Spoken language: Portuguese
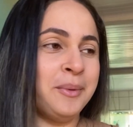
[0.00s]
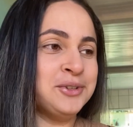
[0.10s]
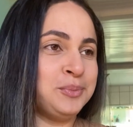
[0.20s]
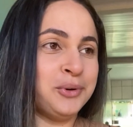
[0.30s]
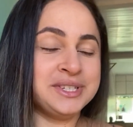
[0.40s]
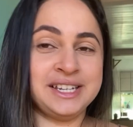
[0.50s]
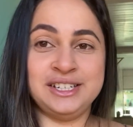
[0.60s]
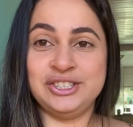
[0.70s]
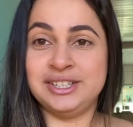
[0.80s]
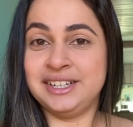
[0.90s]
aos poucos a
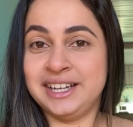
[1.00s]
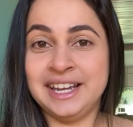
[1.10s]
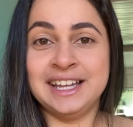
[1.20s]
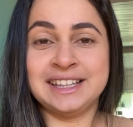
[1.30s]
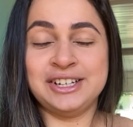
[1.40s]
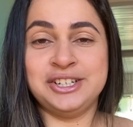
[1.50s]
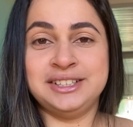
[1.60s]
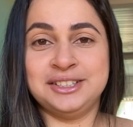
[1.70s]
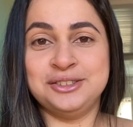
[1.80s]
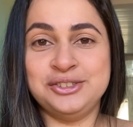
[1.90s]
gente tá
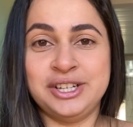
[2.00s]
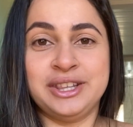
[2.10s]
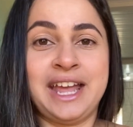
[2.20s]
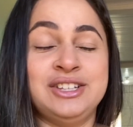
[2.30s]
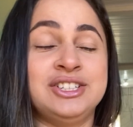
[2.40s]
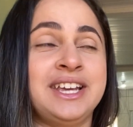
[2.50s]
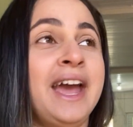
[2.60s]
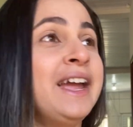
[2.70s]
ajeitando do jeito que a gente quer.